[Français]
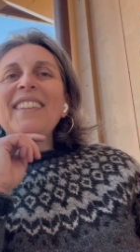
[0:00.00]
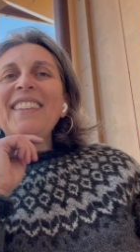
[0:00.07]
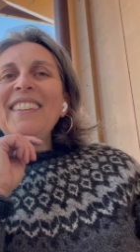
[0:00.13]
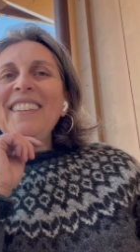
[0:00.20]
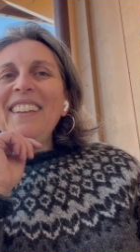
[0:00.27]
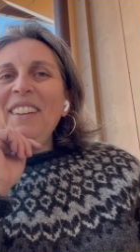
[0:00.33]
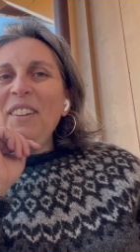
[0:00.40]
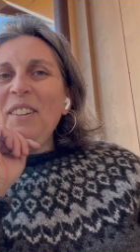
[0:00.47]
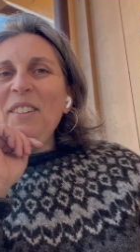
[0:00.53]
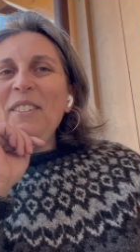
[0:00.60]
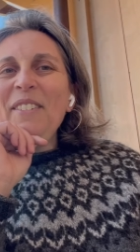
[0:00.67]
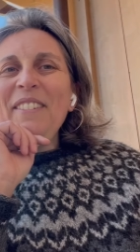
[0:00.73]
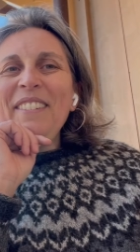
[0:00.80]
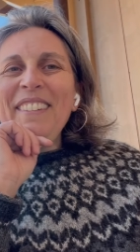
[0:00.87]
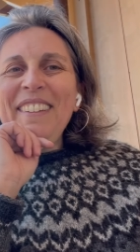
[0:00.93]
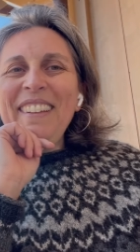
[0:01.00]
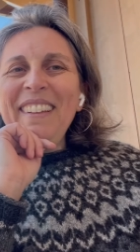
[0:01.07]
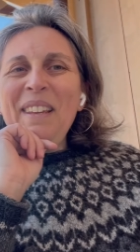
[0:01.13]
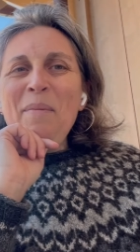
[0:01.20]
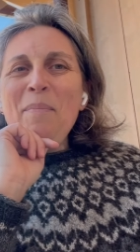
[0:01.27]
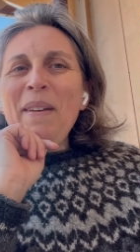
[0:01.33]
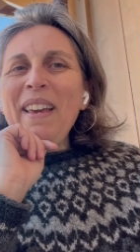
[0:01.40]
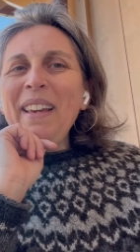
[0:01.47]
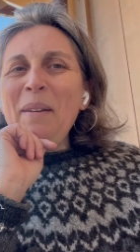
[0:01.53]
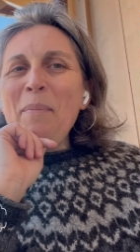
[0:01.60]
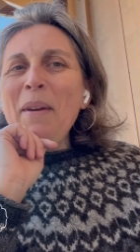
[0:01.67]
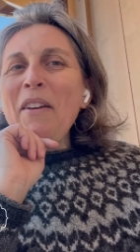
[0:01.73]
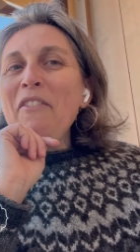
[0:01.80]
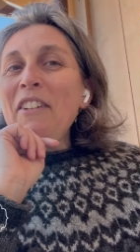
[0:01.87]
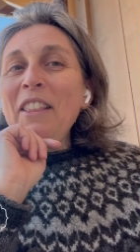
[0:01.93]
qui est hyper
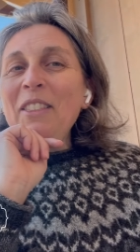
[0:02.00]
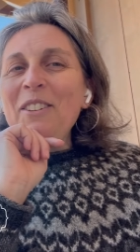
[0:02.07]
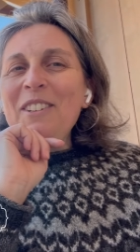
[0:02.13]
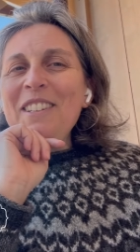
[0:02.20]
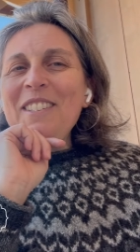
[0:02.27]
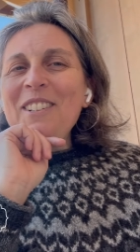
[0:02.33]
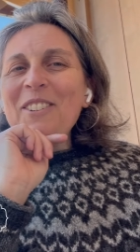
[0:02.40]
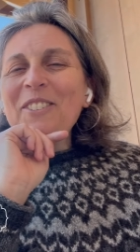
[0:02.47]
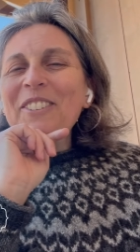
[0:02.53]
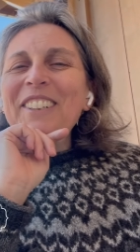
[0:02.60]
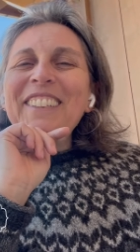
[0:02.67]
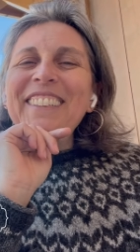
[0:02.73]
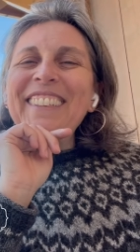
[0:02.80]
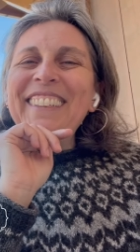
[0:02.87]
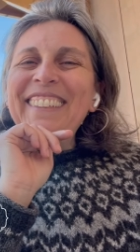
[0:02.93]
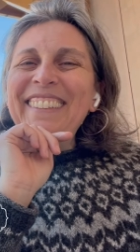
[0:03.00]
hyper fan de l'Islande